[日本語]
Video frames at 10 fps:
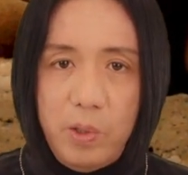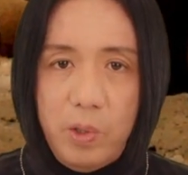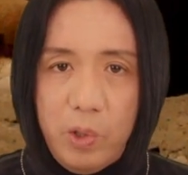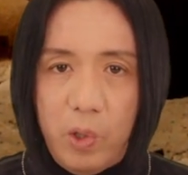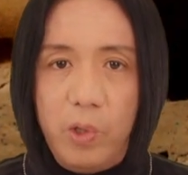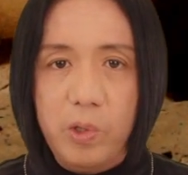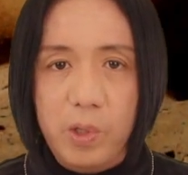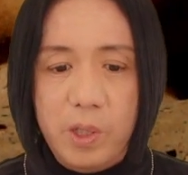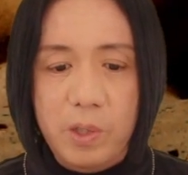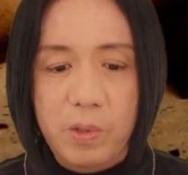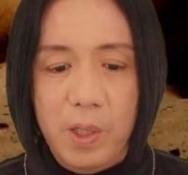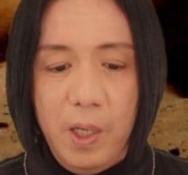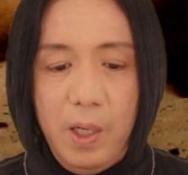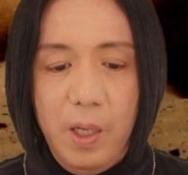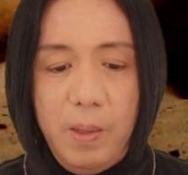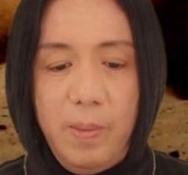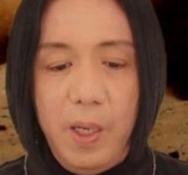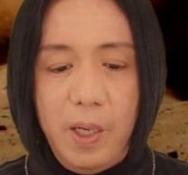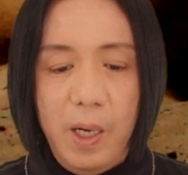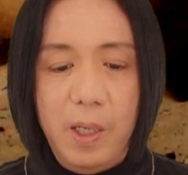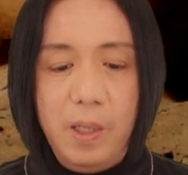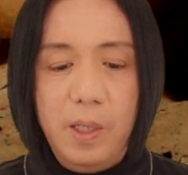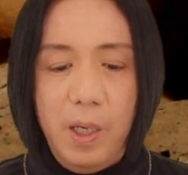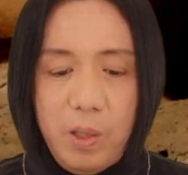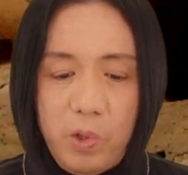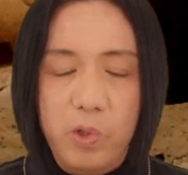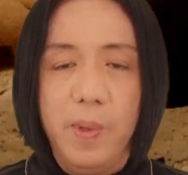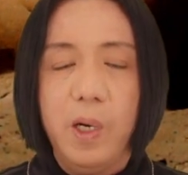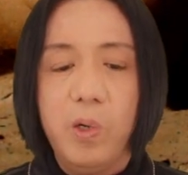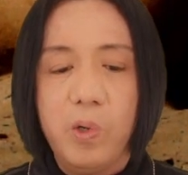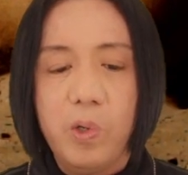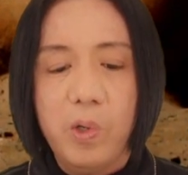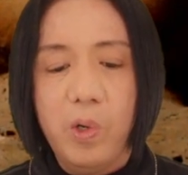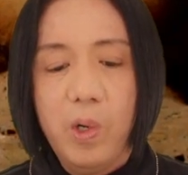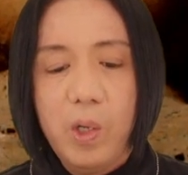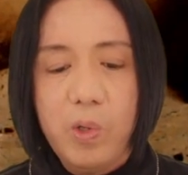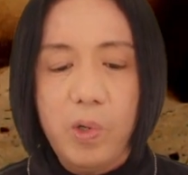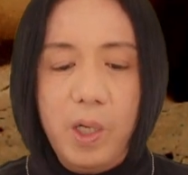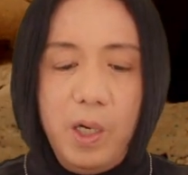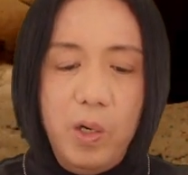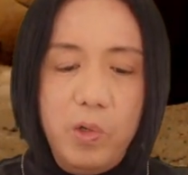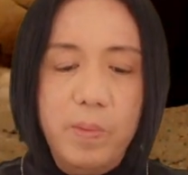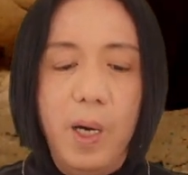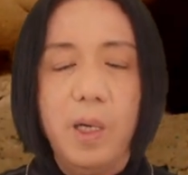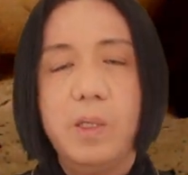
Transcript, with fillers: と心ですよね。まあ、体言葉心これがうま